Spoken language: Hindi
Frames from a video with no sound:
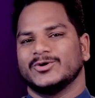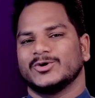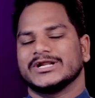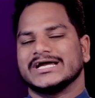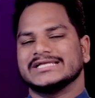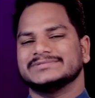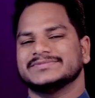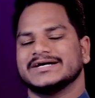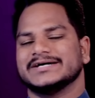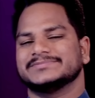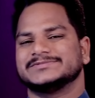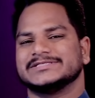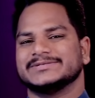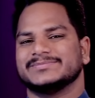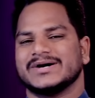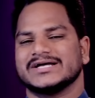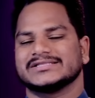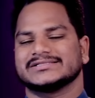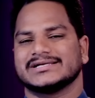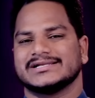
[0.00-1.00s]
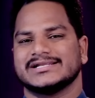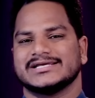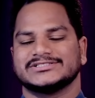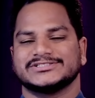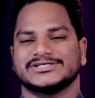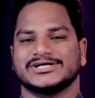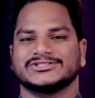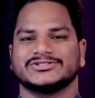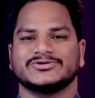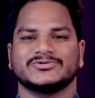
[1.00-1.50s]
और आज मैं आपसे बात करना
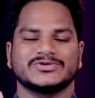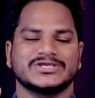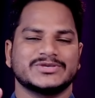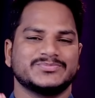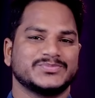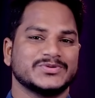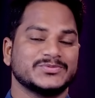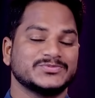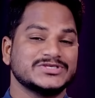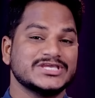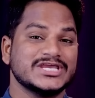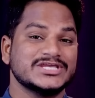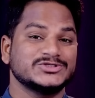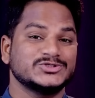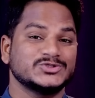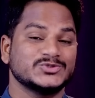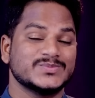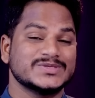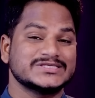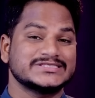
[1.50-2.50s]
चाहता हूं कि प्रभु यीशु